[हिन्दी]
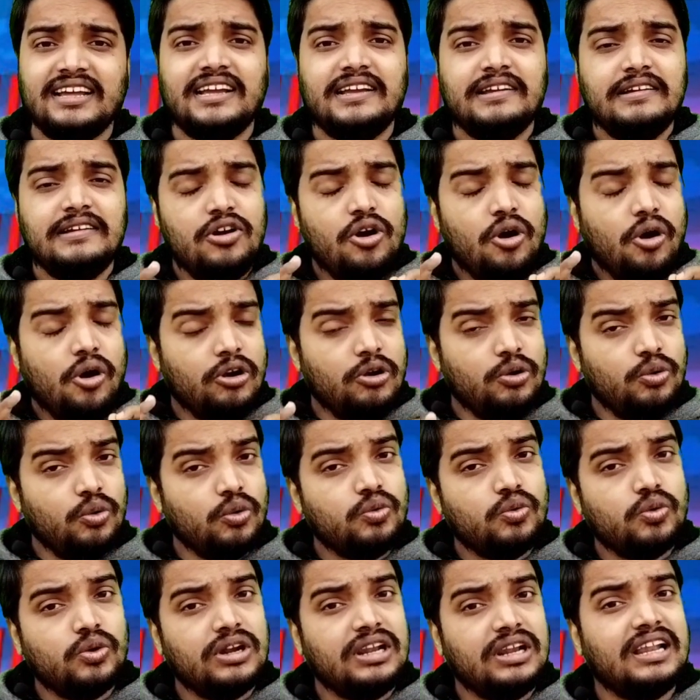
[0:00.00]
हैं और
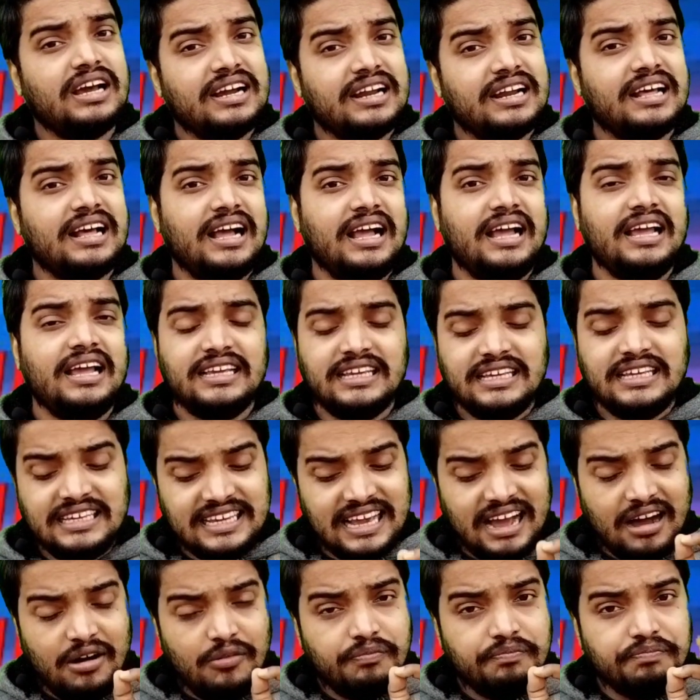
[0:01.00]
लोग को लग रहा है कि
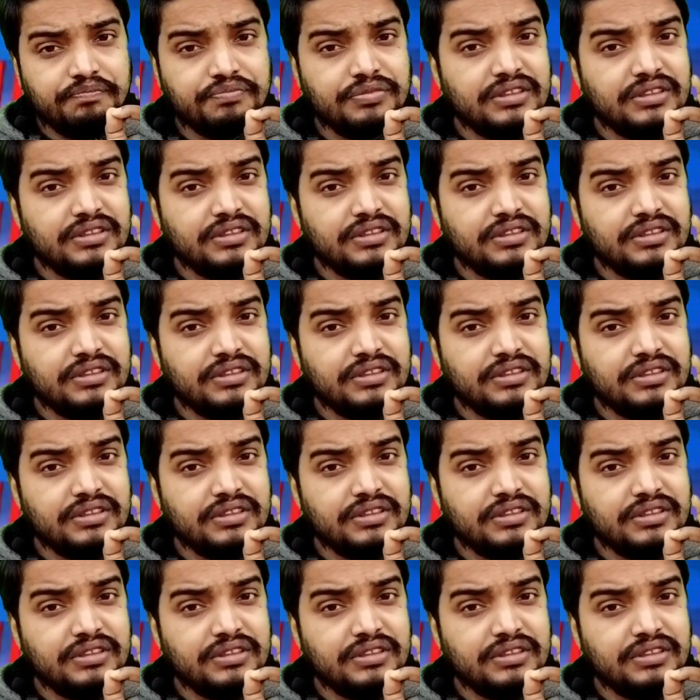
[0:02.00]
क्या